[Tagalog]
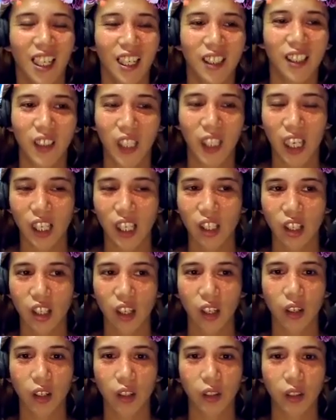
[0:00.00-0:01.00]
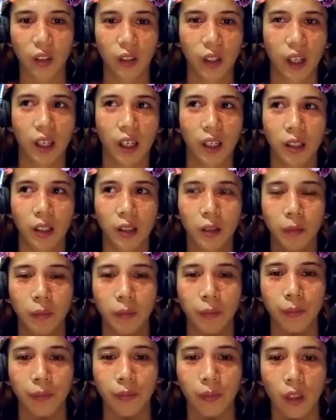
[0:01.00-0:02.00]
Okay, so
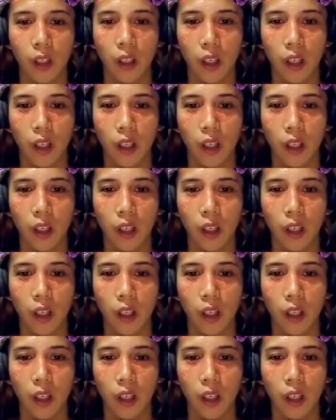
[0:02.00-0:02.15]
um